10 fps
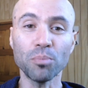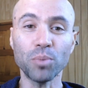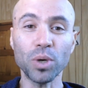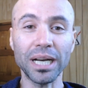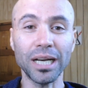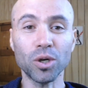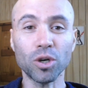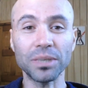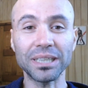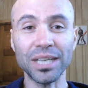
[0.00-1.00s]
pongan en los
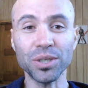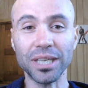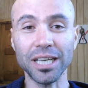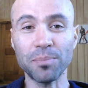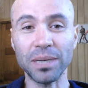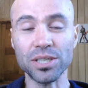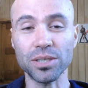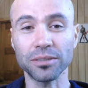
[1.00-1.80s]
comentarios qué les pareció.